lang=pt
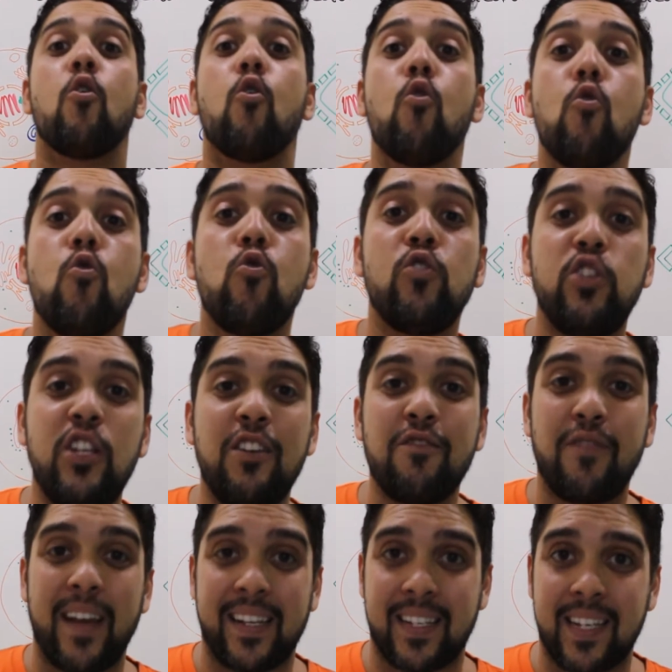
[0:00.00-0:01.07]

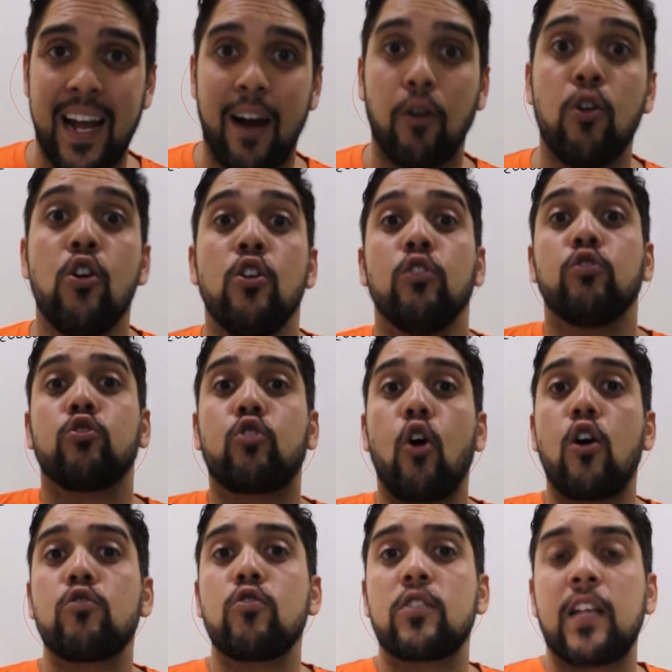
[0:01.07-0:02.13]
universal.
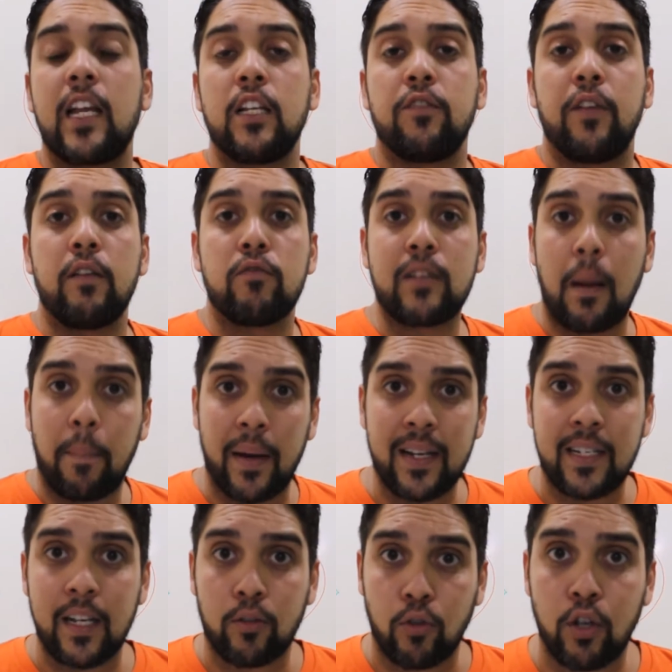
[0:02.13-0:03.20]
Todos os seres vivos
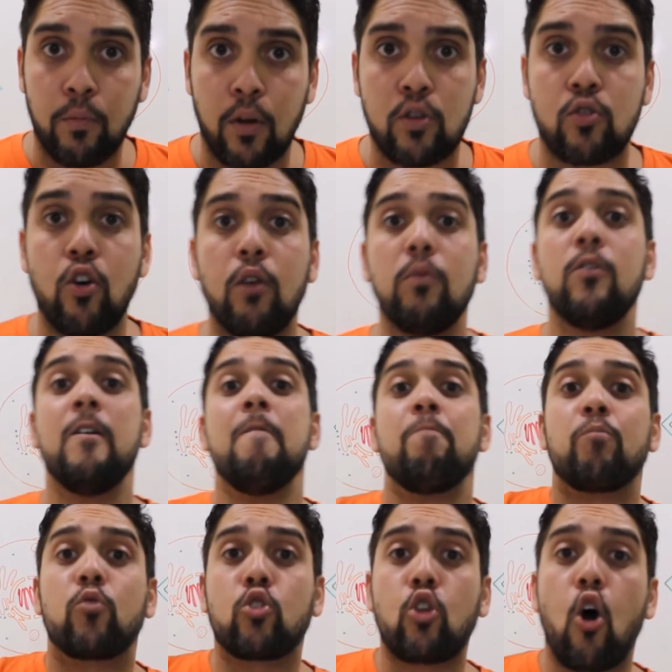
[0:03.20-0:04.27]
apresentam o ribossomo,
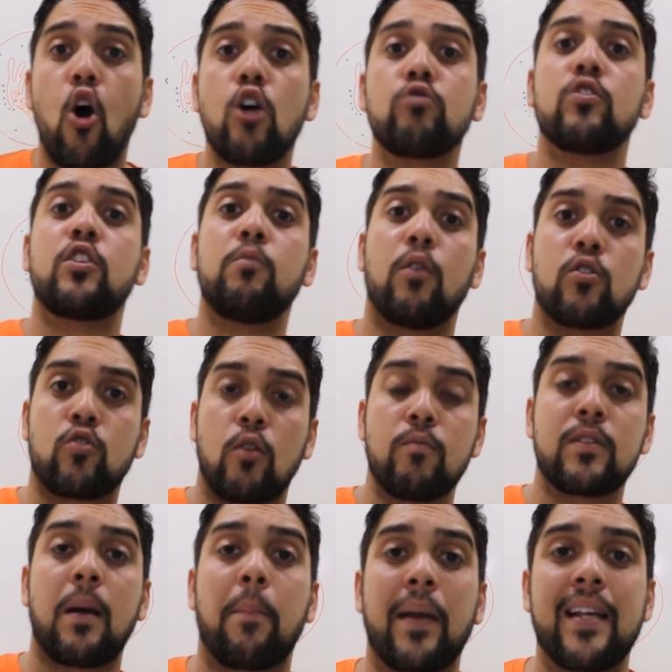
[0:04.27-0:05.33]
todos os
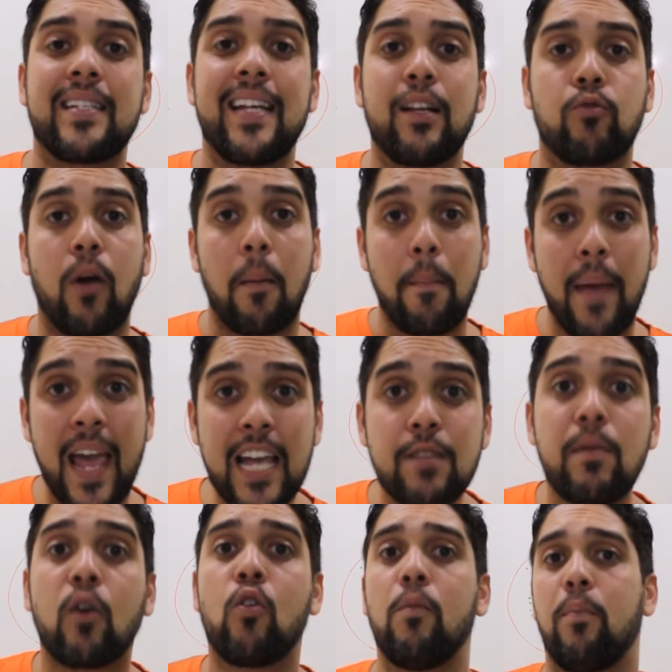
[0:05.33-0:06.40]
ribossomos apresentam a
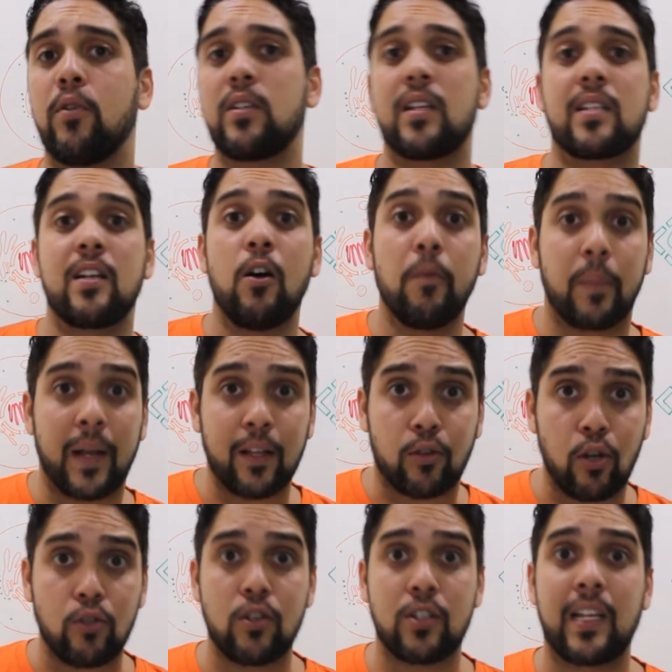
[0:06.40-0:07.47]
mesma composição, porque
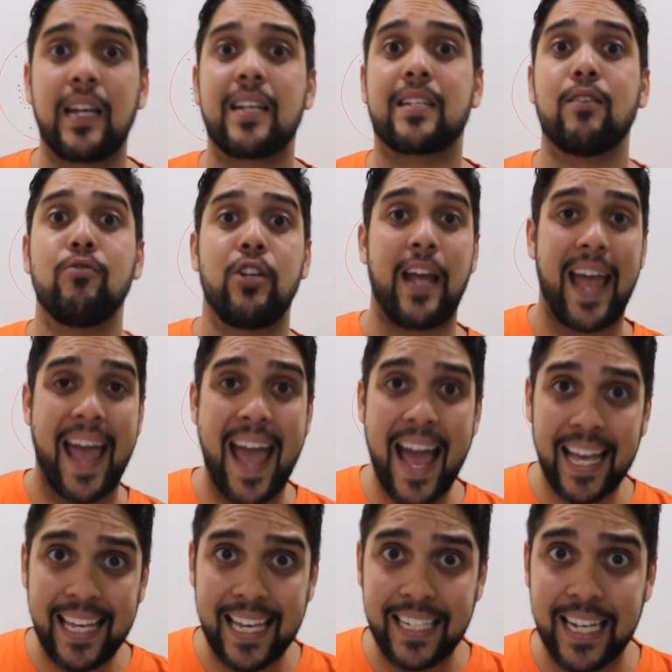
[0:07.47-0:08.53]
todos eles são de
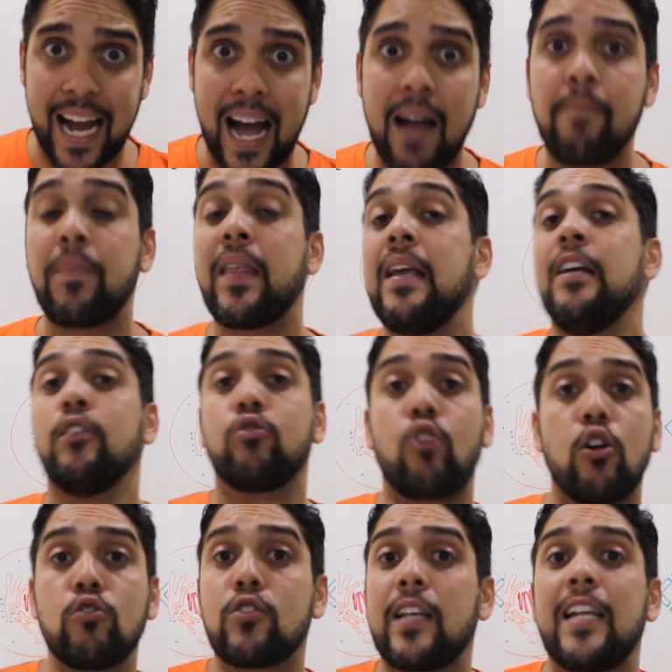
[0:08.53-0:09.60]
RNA,
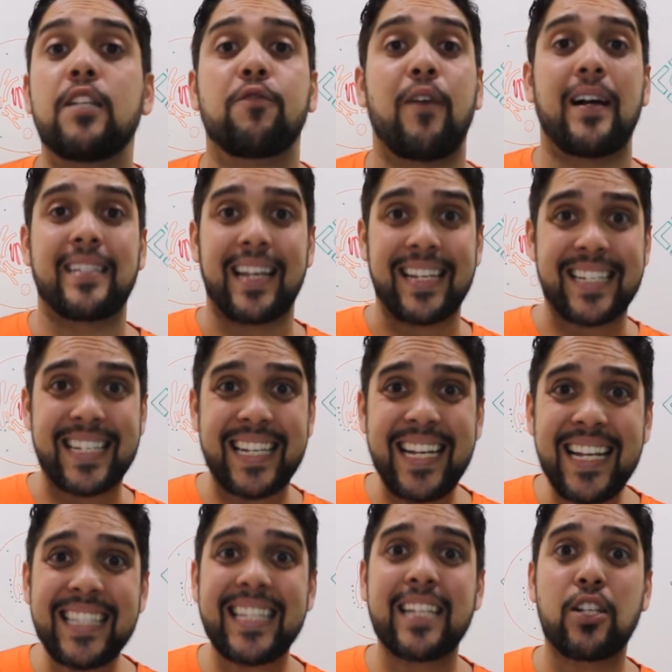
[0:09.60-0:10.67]
Todos eles fazem
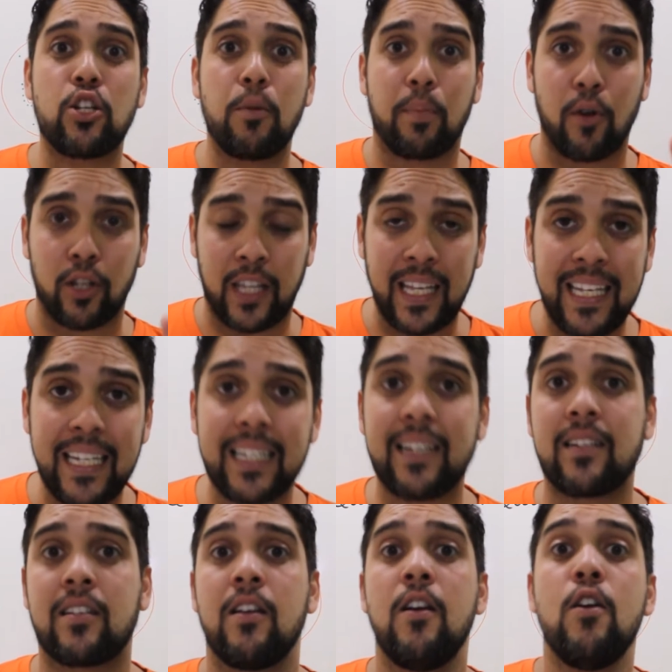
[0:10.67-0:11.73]
síntese de
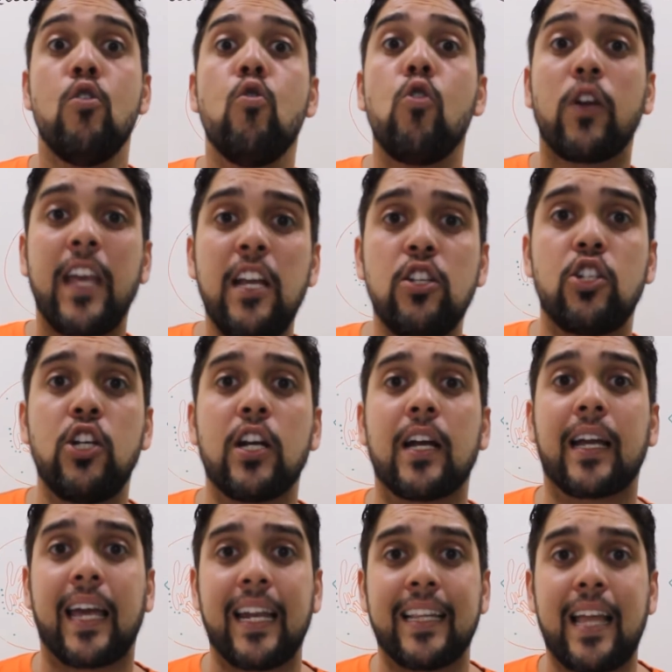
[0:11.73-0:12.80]
proteínas, o que indica
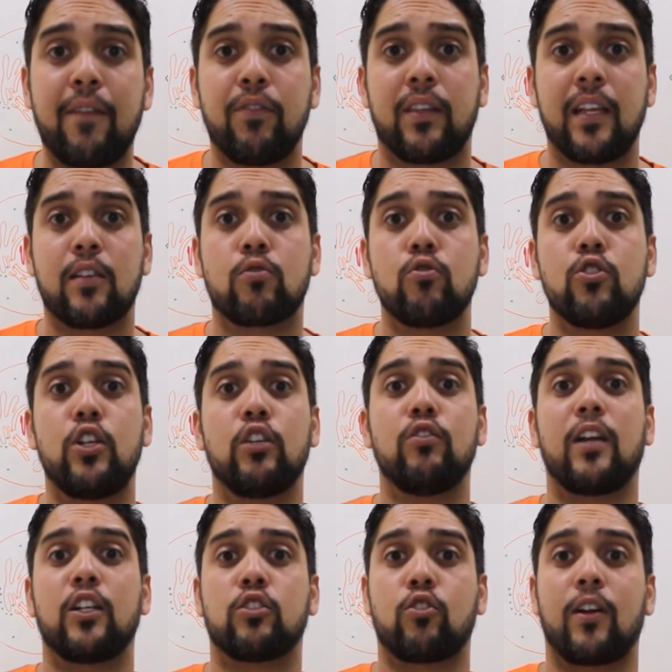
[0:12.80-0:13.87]
que ele deve ter surgido
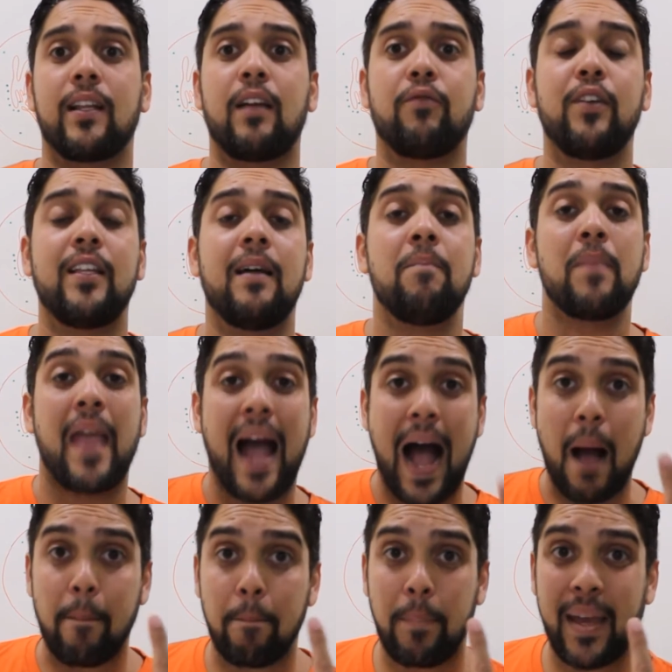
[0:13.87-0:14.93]
na história da vida
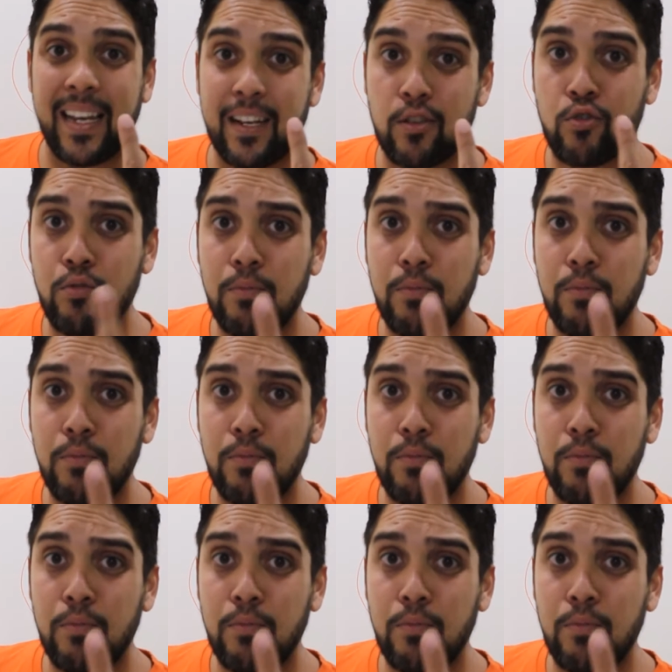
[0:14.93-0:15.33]
apenas